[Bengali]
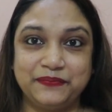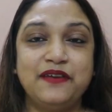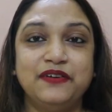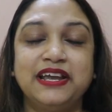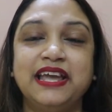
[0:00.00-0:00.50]

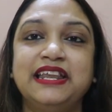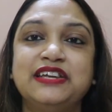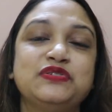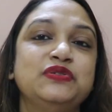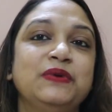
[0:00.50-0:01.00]
এবার নেই
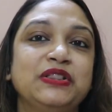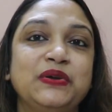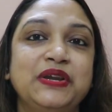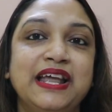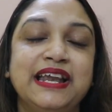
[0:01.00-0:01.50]
শুধুমাত্র
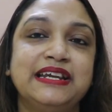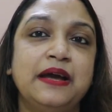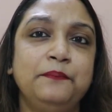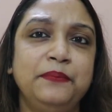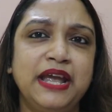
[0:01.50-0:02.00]
ডিএলএড না
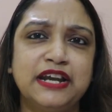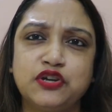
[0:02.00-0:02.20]
বিএ